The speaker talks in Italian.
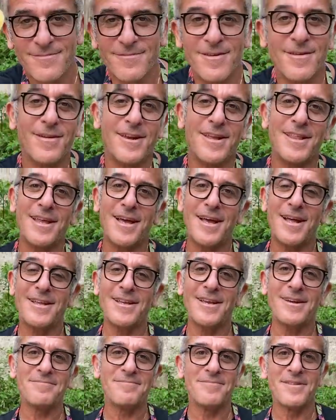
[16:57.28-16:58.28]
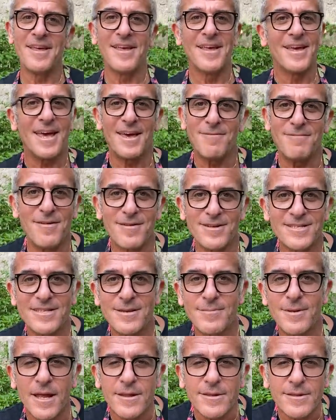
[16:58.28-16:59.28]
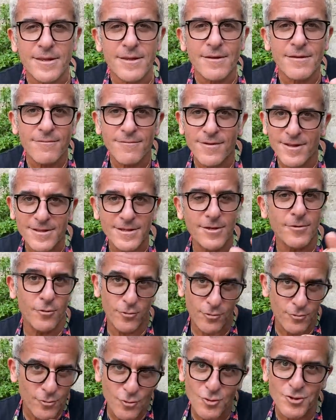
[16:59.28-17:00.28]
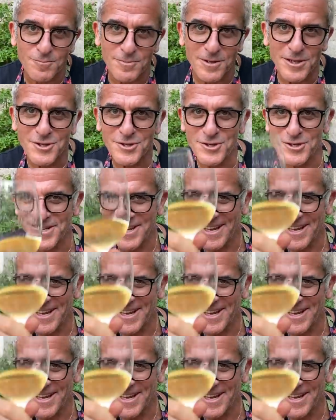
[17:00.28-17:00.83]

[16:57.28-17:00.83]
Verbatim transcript: viva l'Italia e viva questi piatti fatti con due spicci